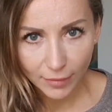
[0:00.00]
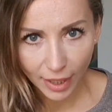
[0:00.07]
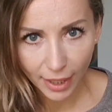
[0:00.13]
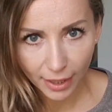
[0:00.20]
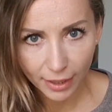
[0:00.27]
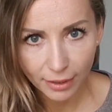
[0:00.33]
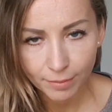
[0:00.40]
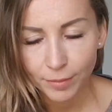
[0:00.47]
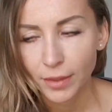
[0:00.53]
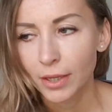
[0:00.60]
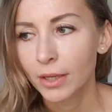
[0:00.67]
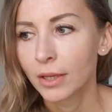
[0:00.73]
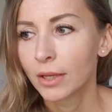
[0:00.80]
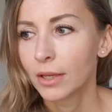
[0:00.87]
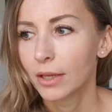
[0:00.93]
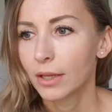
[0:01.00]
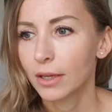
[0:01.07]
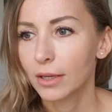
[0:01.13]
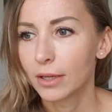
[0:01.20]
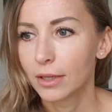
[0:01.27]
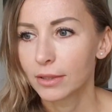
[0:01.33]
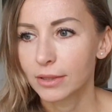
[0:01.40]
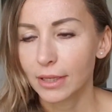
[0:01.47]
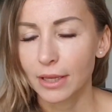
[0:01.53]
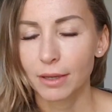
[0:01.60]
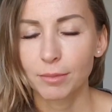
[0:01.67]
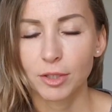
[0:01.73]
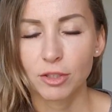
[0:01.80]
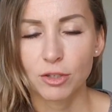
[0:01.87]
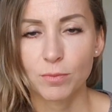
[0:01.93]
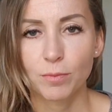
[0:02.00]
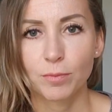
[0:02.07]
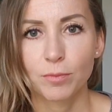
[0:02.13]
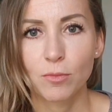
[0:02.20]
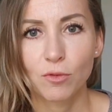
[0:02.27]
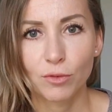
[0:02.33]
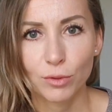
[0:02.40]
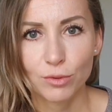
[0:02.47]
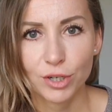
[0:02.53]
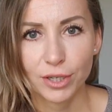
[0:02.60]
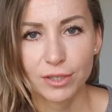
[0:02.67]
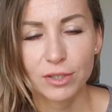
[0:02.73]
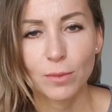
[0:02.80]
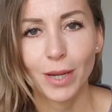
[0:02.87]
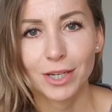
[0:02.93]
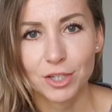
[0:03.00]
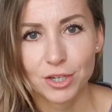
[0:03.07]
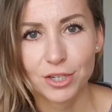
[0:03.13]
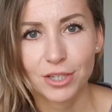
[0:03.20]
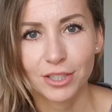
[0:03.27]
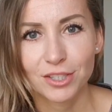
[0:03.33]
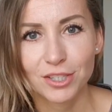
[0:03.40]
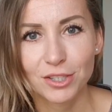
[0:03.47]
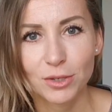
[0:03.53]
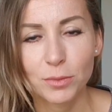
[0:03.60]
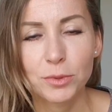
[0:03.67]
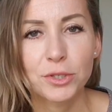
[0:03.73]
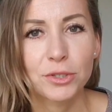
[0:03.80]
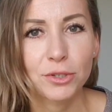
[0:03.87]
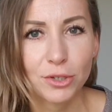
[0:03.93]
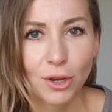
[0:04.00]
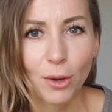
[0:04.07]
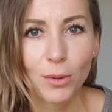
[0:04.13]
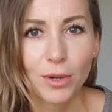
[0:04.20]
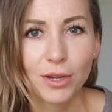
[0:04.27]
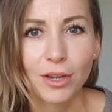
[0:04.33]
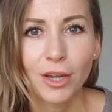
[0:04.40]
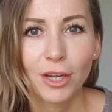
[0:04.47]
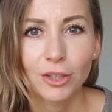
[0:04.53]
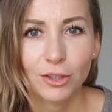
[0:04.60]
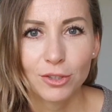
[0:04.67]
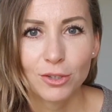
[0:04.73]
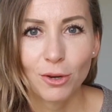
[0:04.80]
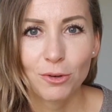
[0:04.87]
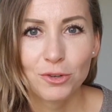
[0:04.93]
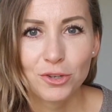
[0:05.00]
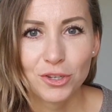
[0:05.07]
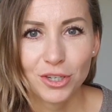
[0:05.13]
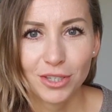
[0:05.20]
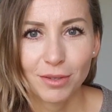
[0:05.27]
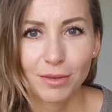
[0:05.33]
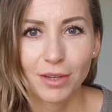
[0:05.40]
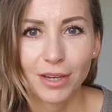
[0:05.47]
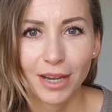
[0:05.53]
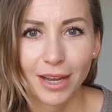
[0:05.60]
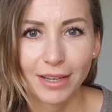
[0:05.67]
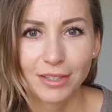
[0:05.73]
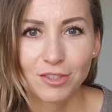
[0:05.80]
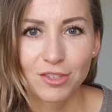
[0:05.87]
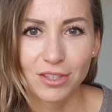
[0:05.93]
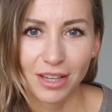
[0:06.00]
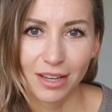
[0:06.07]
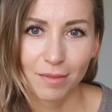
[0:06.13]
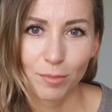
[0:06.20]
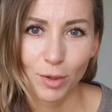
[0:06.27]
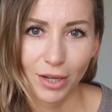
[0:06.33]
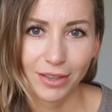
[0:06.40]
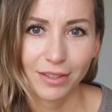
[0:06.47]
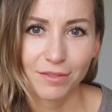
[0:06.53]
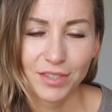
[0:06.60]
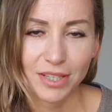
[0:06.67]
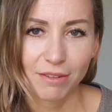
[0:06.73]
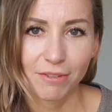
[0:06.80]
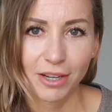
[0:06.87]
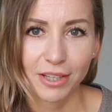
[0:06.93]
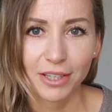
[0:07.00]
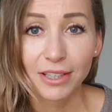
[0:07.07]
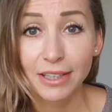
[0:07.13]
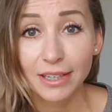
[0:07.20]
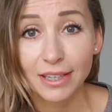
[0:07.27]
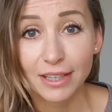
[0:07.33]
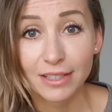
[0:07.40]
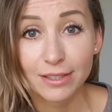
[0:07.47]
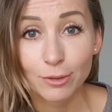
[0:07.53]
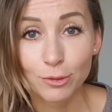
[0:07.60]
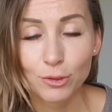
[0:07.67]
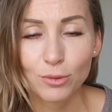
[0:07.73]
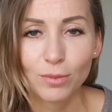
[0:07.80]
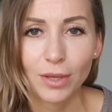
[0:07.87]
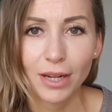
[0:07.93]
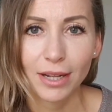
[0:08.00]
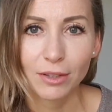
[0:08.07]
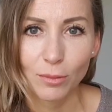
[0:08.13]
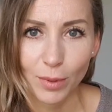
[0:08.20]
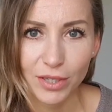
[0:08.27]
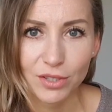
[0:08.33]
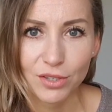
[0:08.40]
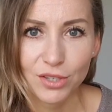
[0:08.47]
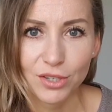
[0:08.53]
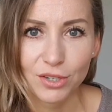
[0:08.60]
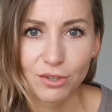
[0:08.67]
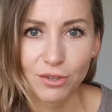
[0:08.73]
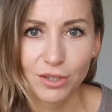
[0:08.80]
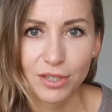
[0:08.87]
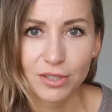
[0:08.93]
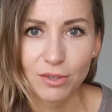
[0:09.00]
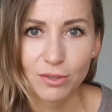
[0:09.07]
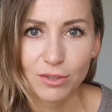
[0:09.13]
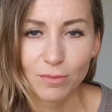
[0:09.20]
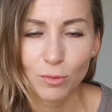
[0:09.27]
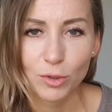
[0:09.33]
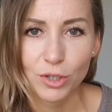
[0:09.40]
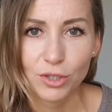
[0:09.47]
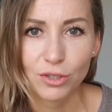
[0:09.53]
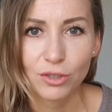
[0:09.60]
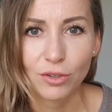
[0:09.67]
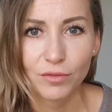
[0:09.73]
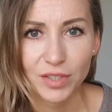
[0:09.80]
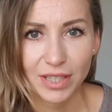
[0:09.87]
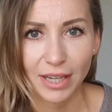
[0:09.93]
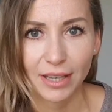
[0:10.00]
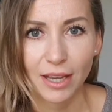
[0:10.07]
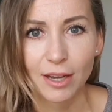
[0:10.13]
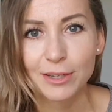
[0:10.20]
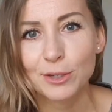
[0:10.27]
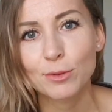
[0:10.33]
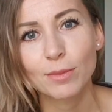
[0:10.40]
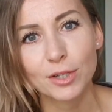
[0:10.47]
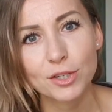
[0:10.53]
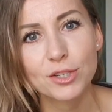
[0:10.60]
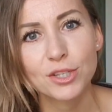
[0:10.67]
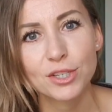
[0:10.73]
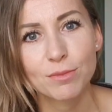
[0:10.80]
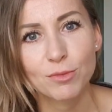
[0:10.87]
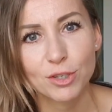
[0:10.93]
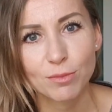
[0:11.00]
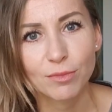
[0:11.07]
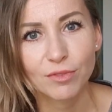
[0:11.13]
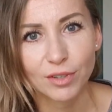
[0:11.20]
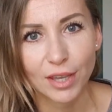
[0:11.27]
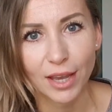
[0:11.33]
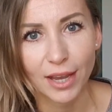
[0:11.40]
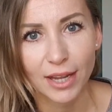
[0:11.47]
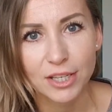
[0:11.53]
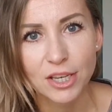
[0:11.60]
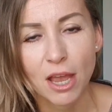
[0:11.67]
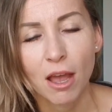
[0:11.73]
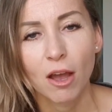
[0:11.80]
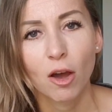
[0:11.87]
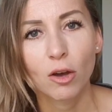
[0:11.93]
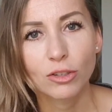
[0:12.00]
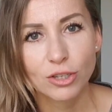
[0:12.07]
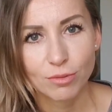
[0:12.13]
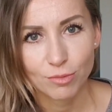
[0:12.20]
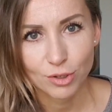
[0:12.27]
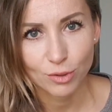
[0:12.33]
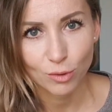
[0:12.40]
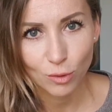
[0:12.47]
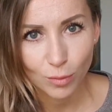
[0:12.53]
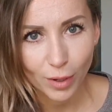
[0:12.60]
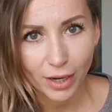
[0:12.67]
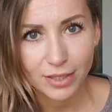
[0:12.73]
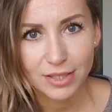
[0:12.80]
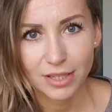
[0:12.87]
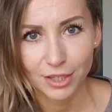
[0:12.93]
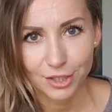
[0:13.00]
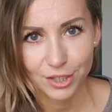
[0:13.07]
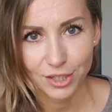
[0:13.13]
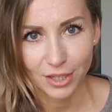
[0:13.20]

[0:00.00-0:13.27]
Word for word: ale E, tak jak mi ktoś mówił, że zobaczysz, jak dziecko pójdzie do szkoły, to skończy się e, chęć na poranne wstawanie. I tak jest, o 7 rano bardzo ciężko jest go zmusić do wstania, a 7.30 musimy wyjechać. On się musi ubrać, zjeść